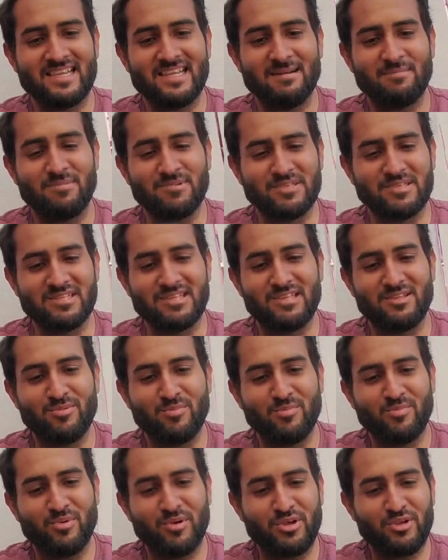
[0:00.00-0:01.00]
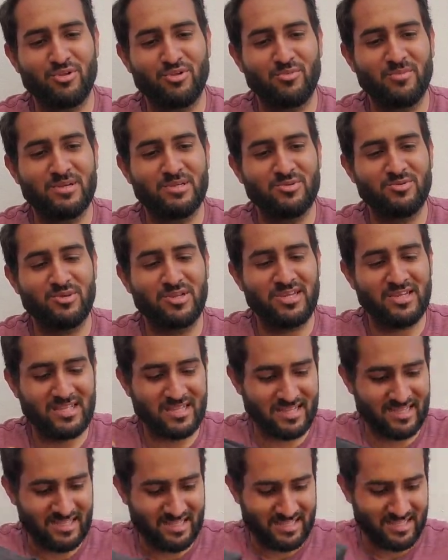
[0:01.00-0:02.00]
tela pues se siente un poquito más
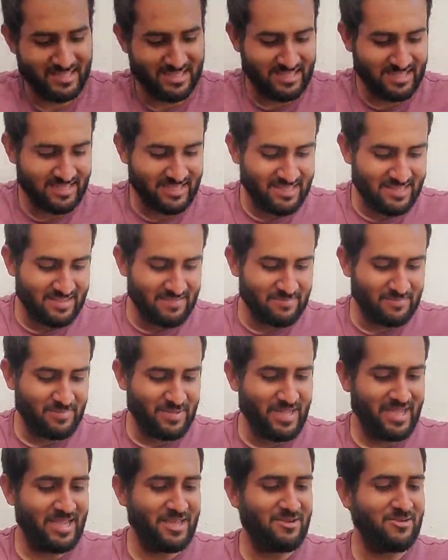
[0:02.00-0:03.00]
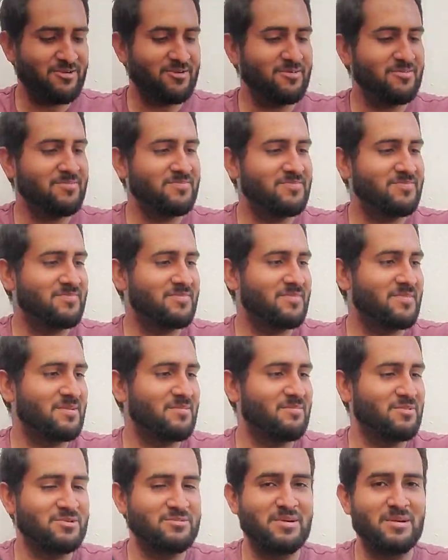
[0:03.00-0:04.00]
durita. Pero
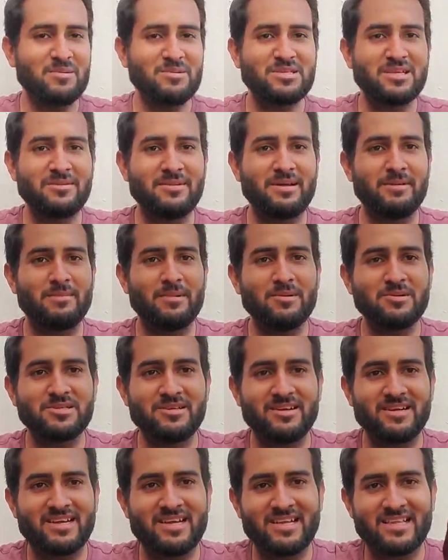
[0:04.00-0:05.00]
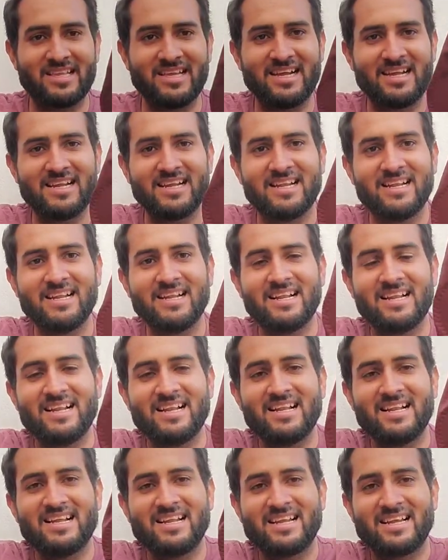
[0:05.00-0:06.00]
pues vamos a ver, vamos a ver qué tal,
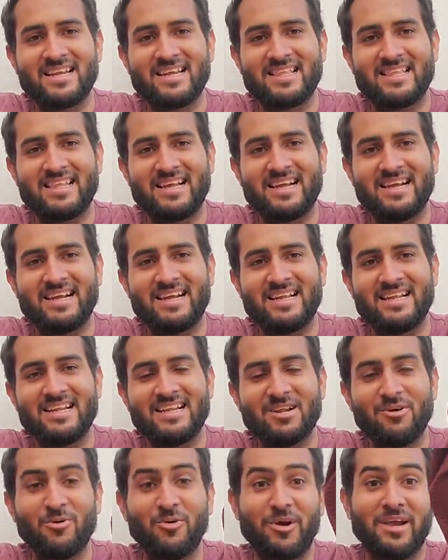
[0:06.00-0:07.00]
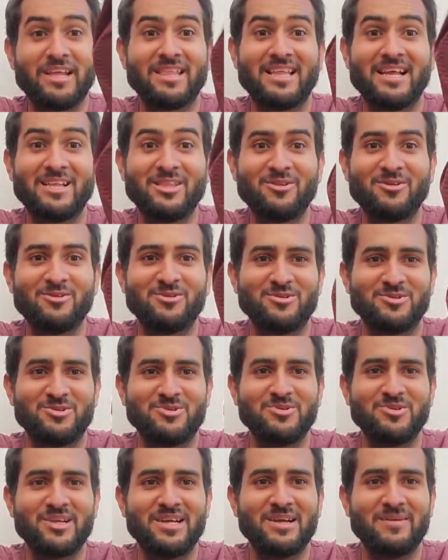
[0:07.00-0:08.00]
qué tal o qué tanto nos
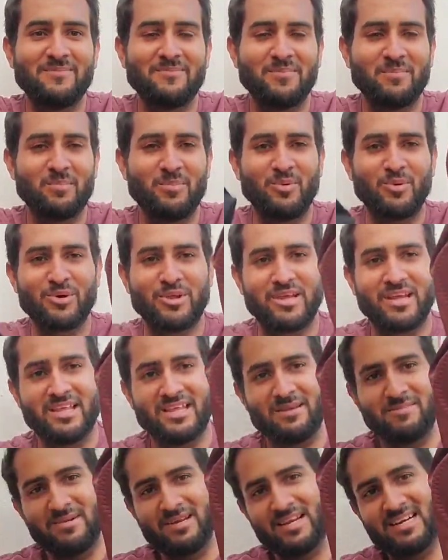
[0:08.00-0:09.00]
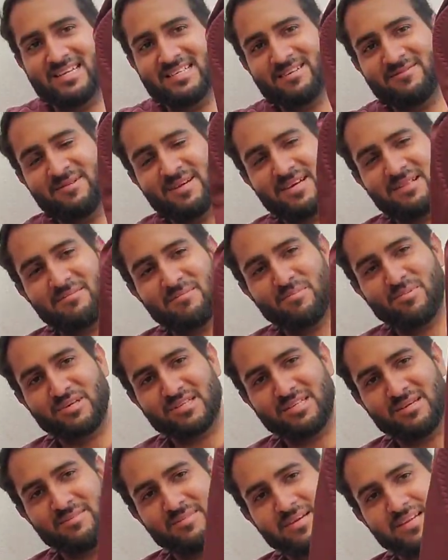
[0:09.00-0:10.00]
dura. Porque de mirarse bien
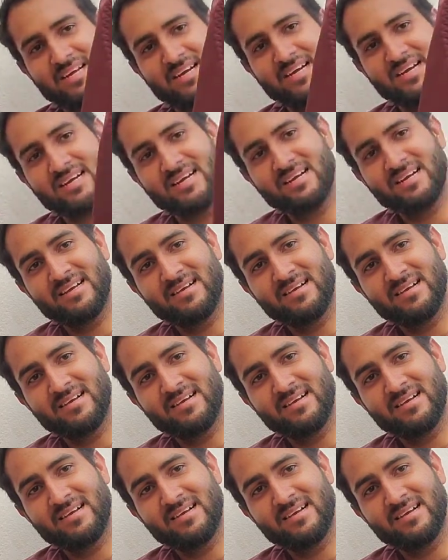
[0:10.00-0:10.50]
pues se mira